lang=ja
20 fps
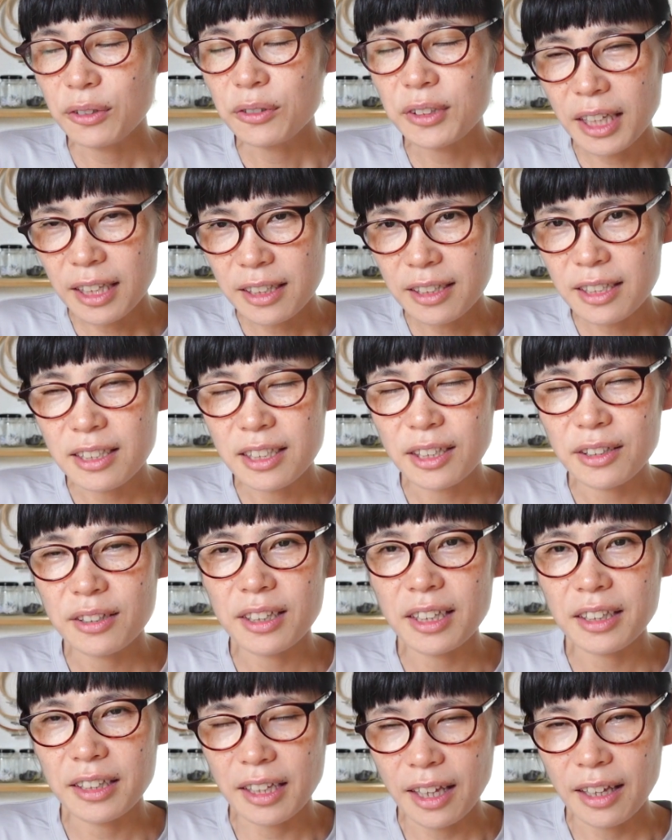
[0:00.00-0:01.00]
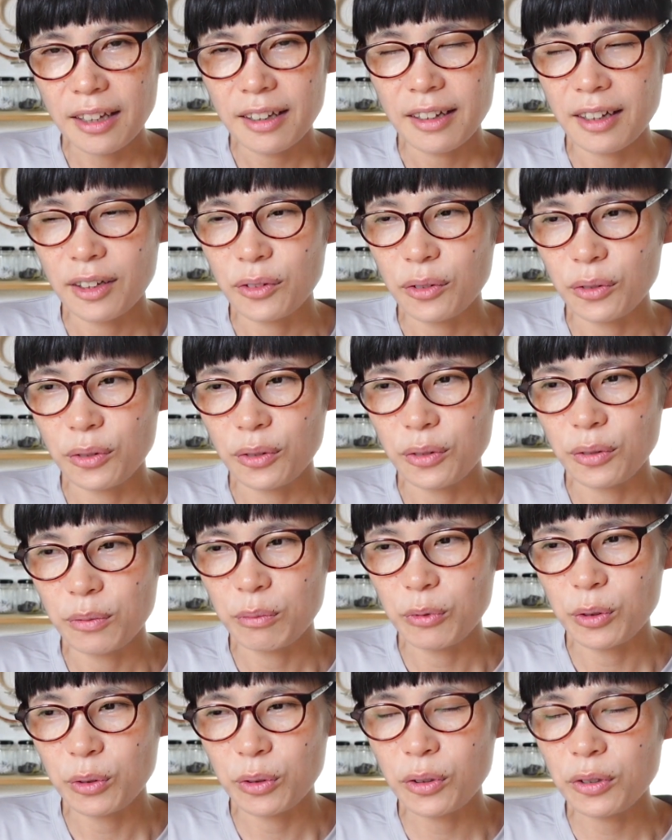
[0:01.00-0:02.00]
うね T シャツがねあの
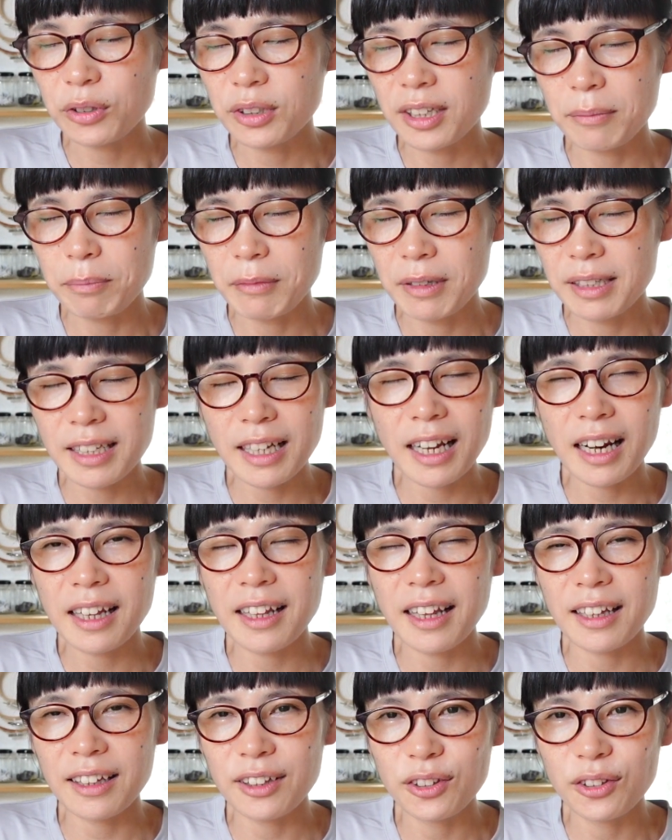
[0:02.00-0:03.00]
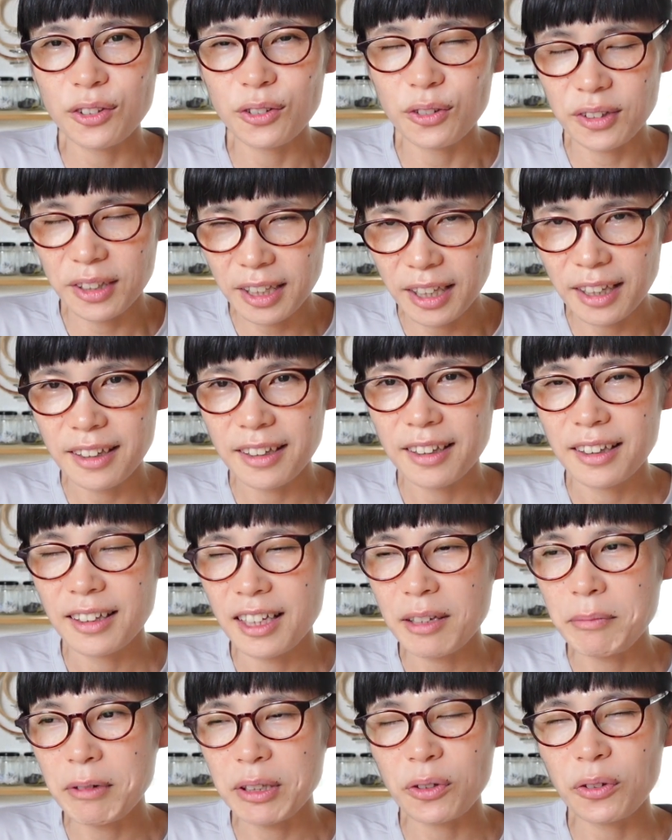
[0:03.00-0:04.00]
もう特に見つからないって言って
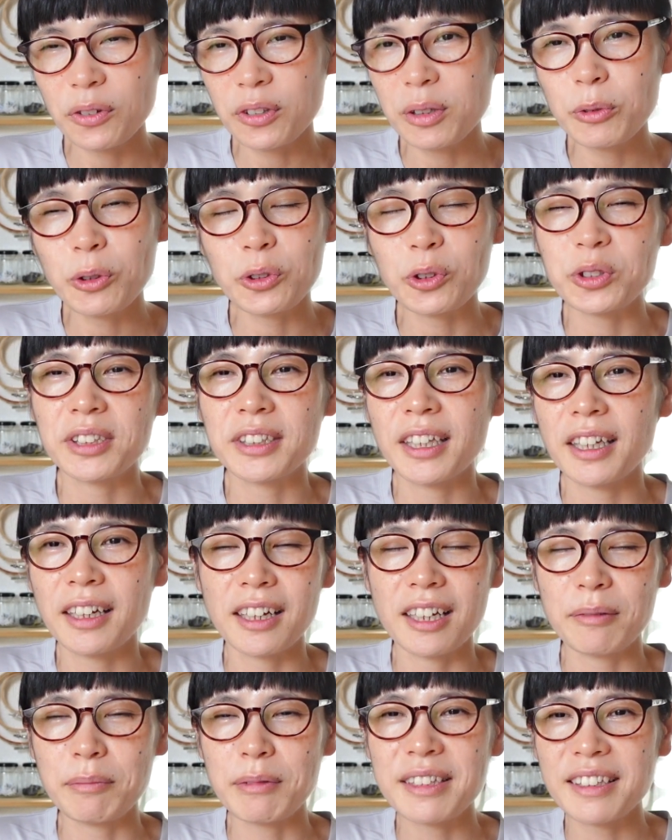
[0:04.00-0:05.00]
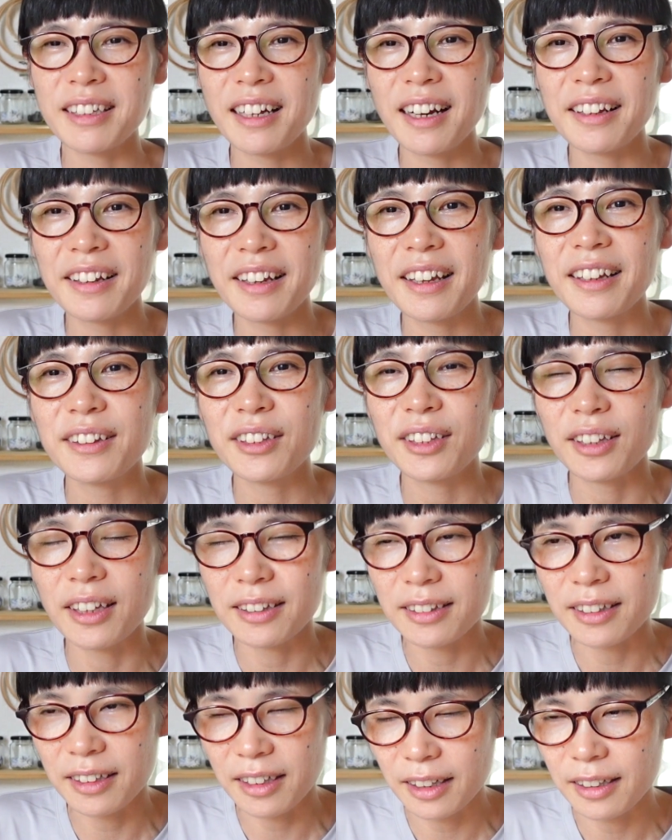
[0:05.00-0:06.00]
今そういうモードじゃないから見つからないって
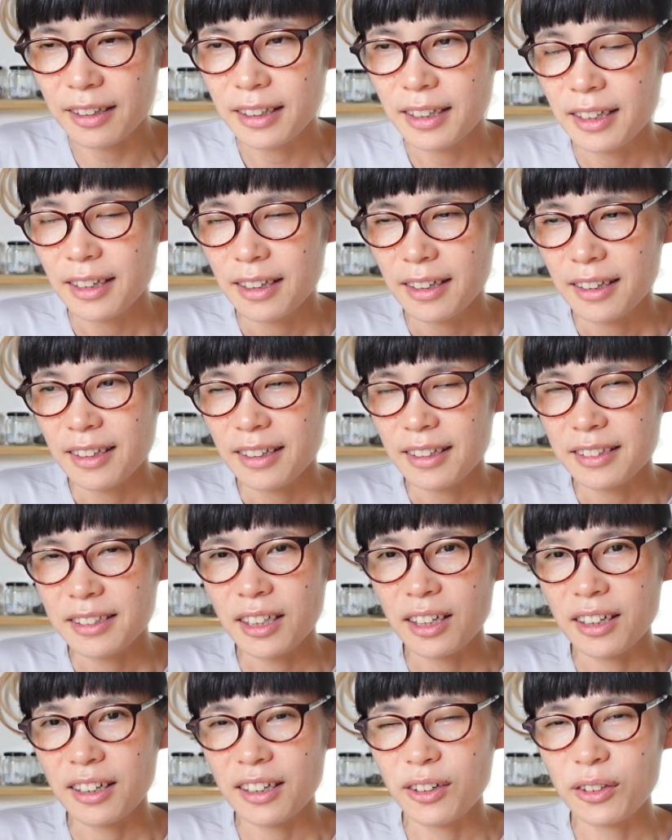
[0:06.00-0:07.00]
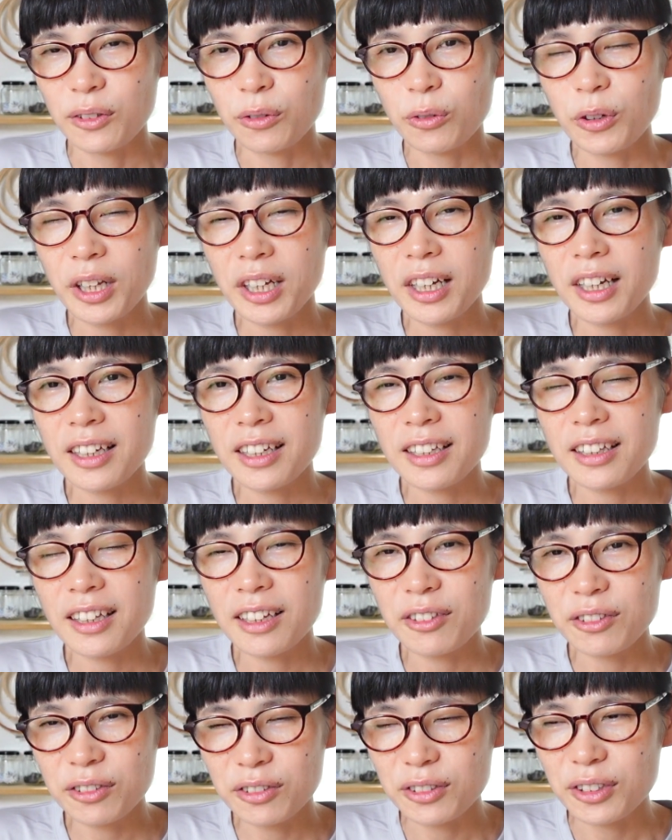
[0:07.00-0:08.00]
なったらじゃああの俺が着て
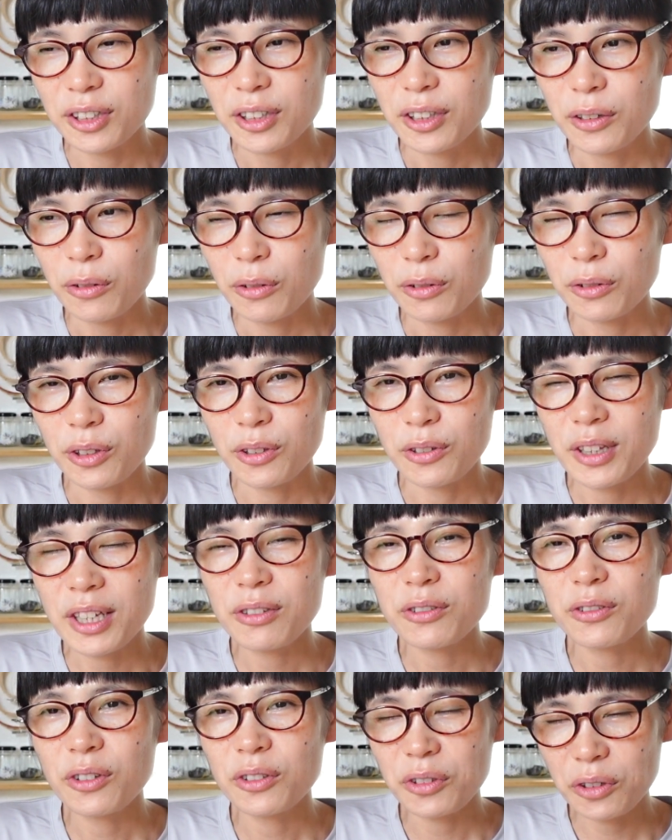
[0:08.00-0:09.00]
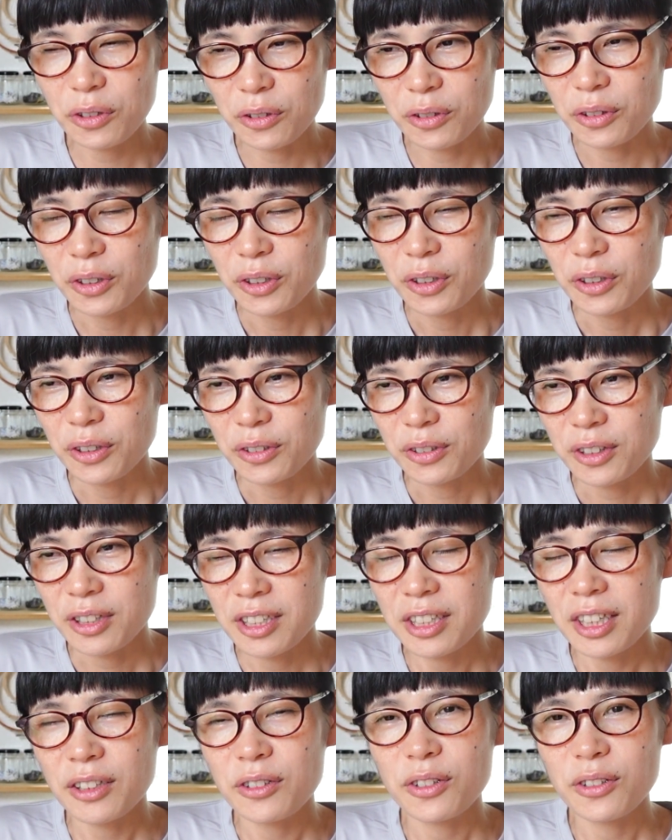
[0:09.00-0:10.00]
いるこのユニクロの
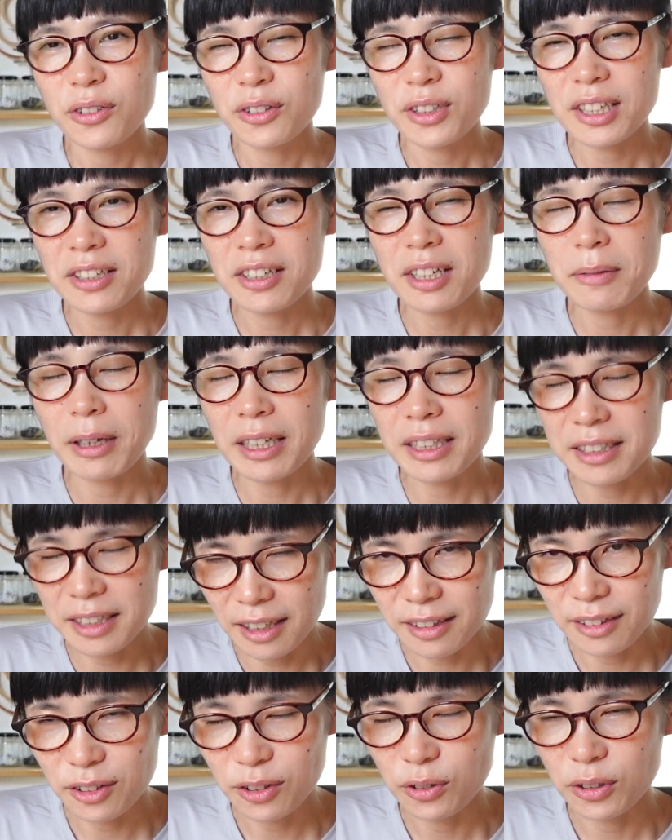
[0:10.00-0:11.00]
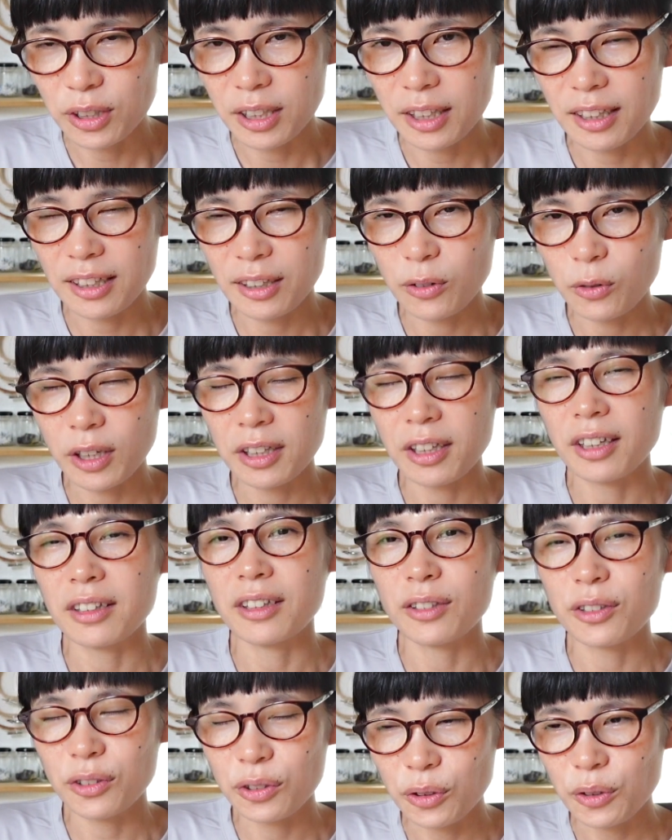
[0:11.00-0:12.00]
T シャツにすればいいじゃんっていうふうに言われたん
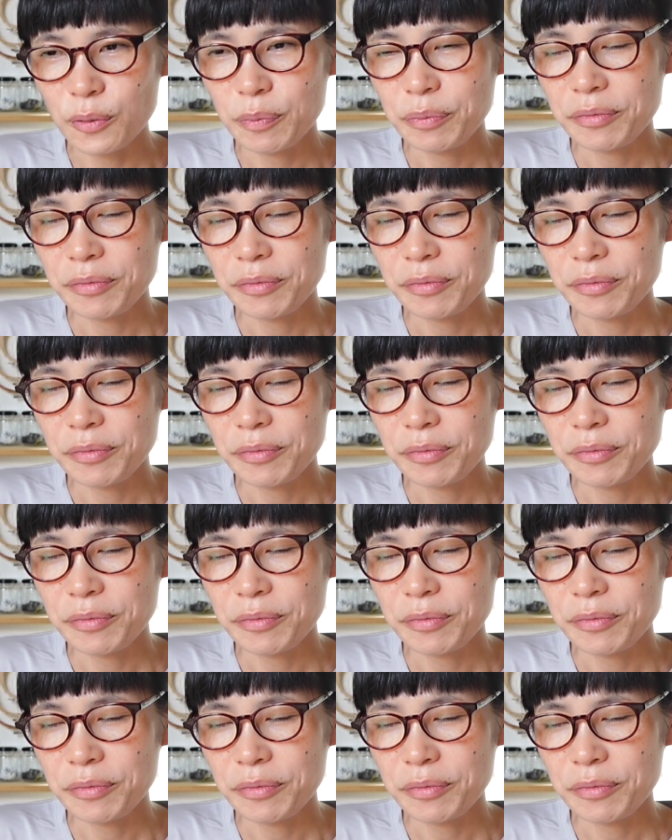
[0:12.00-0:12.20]
ですよ。